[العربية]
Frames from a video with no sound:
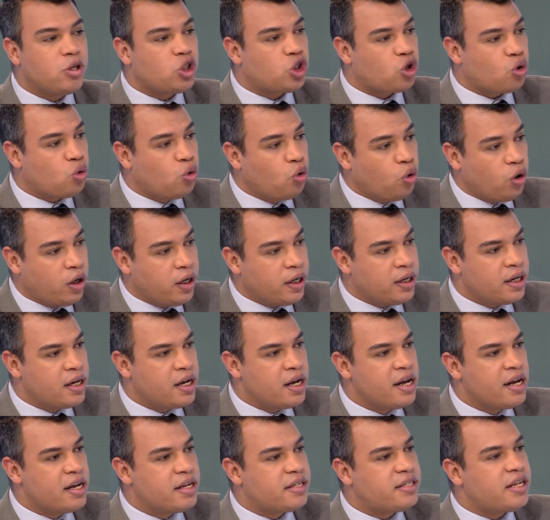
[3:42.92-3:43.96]
مشروع
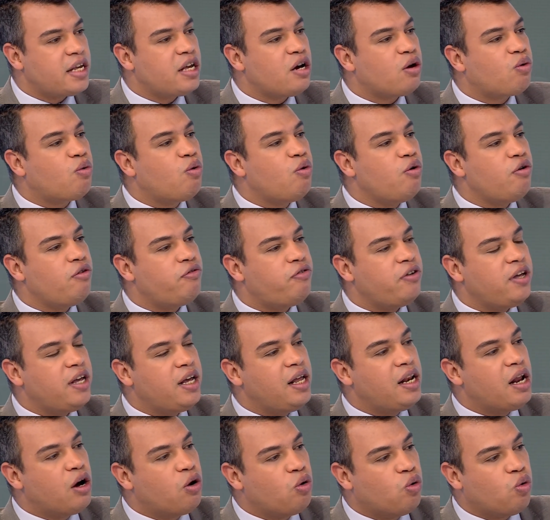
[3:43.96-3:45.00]
سيكون
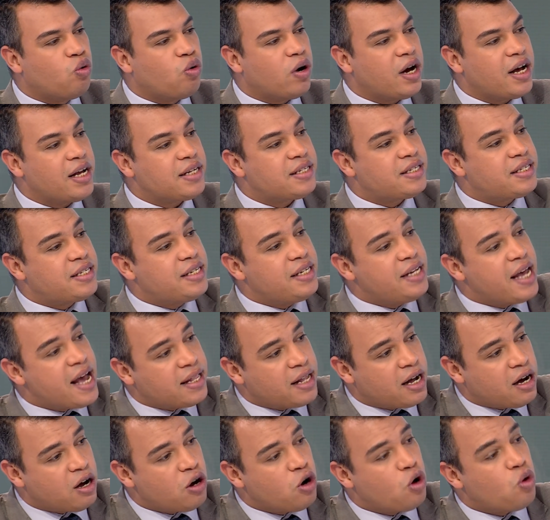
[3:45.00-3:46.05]
فيه له
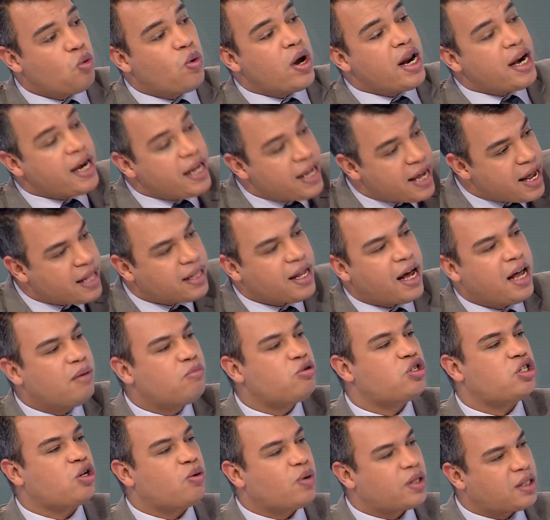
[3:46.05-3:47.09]
السيادة والريادة على
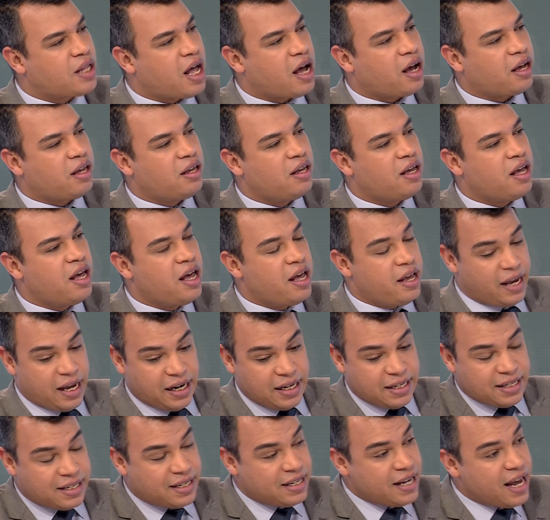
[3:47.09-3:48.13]
المستوى الطاقي
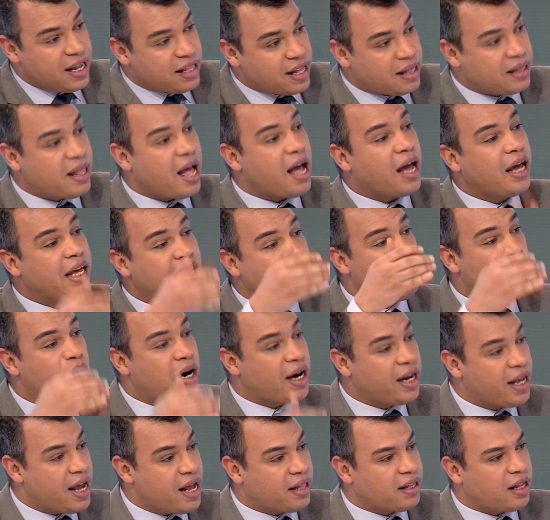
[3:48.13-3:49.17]
يعني السيادة الطاقية
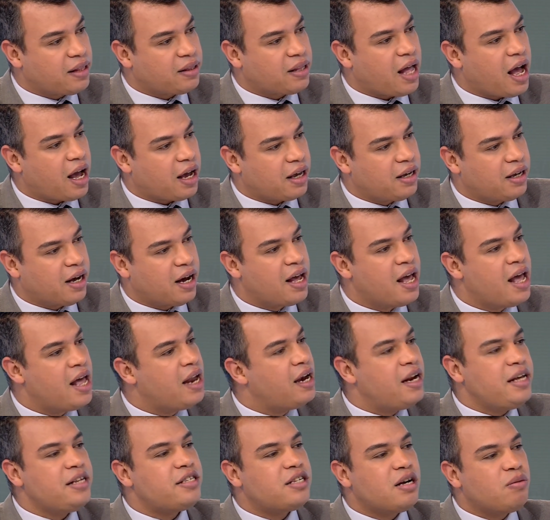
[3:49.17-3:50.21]
والريادة الطاقية
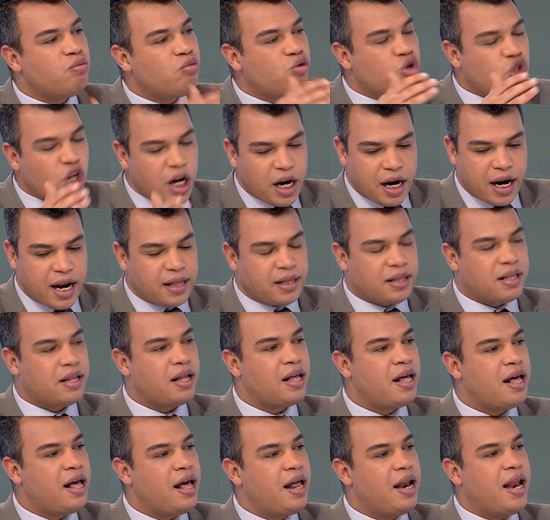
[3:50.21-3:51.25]
ليس مجرد
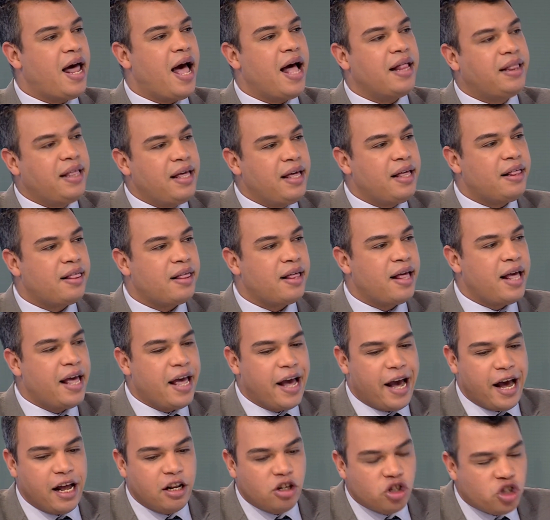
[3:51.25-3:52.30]
الحديث
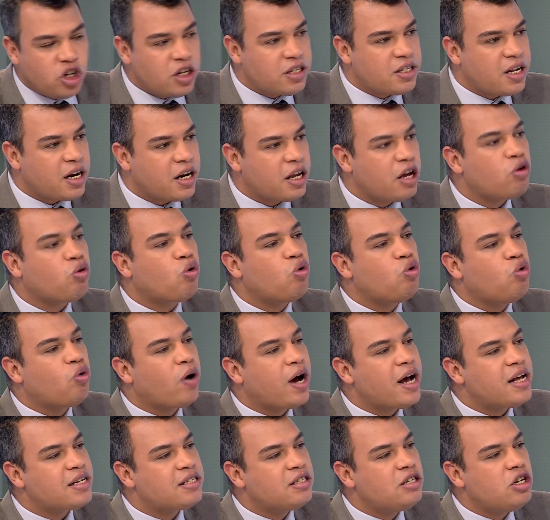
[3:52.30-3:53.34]
عن جسر ينقل
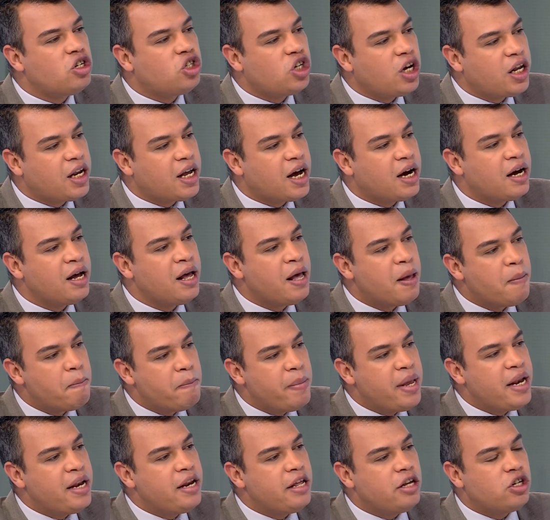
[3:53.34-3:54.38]
غاز نيجيريا
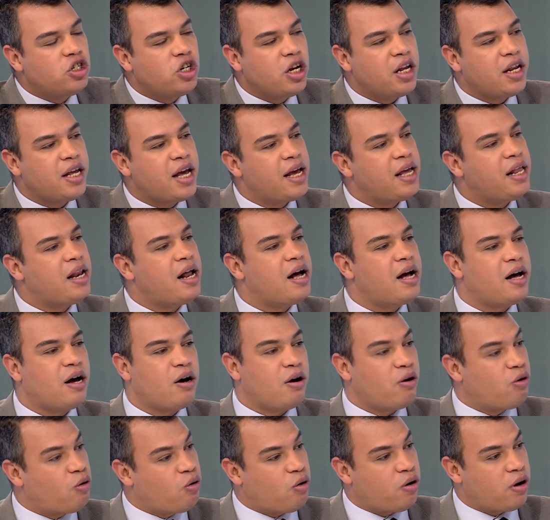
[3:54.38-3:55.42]
من نيجيريا
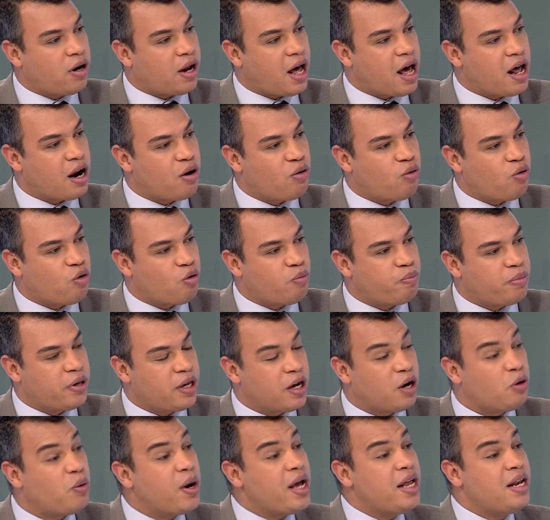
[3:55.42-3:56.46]
إلى القارة
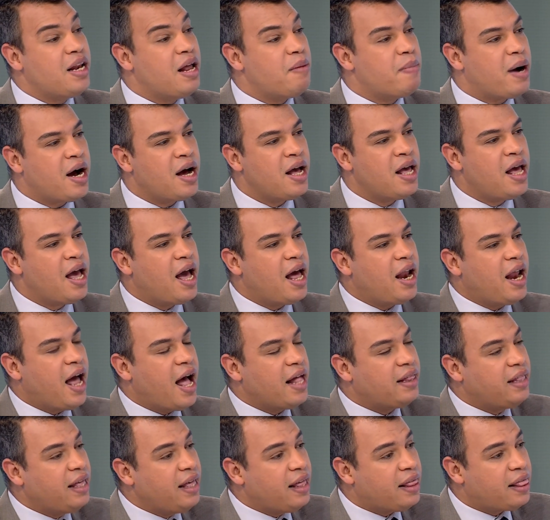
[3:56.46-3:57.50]
الأوروبية وإنما
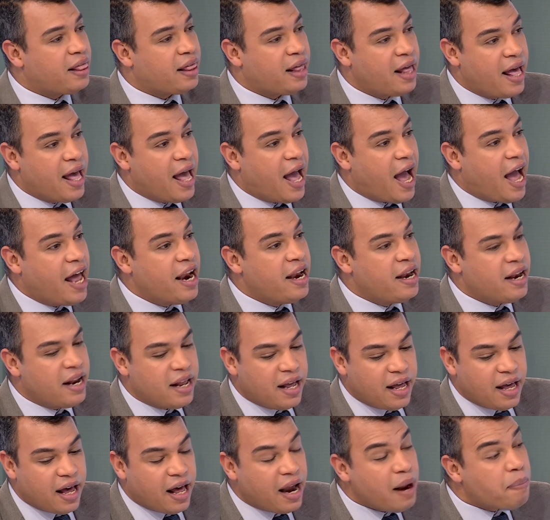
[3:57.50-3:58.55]
الحديث عن
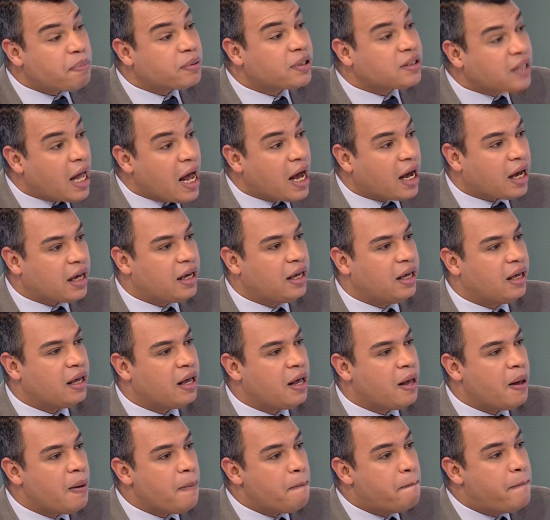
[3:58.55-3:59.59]
ربط طاقي
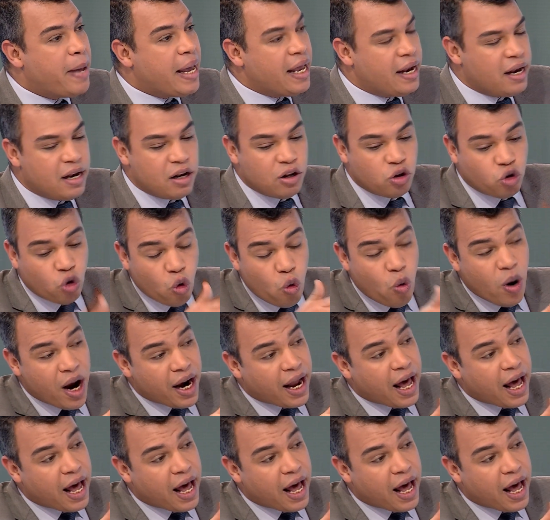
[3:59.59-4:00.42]
بين دول